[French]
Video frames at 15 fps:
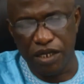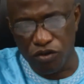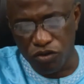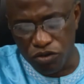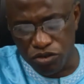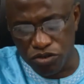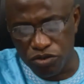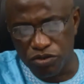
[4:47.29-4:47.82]

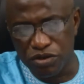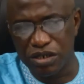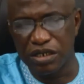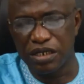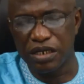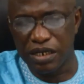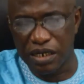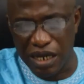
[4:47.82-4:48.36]
Aujourd'hui,
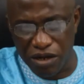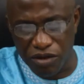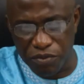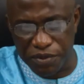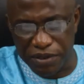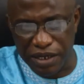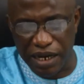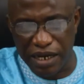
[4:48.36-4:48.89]
dans
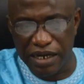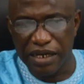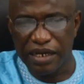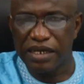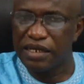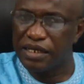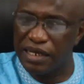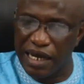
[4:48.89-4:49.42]
l'hôpital,
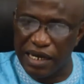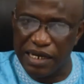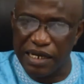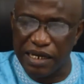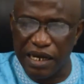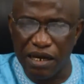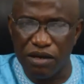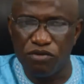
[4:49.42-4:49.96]
il y a
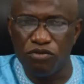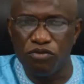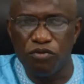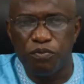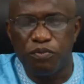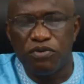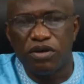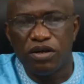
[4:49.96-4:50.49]
des gants. Nous
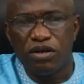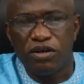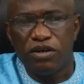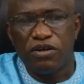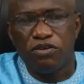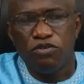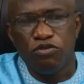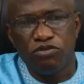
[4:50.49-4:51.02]
nous,
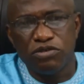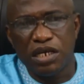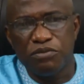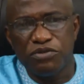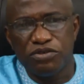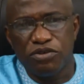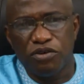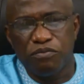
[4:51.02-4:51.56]
nous nous
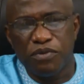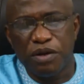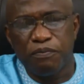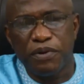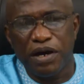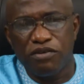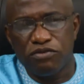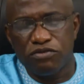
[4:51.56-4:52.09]
amusons même
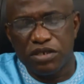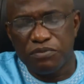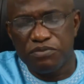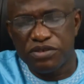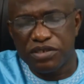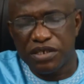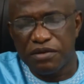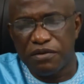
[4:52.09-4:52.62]
pas à nous
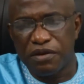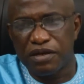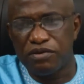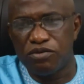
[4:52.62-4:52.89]
amuser.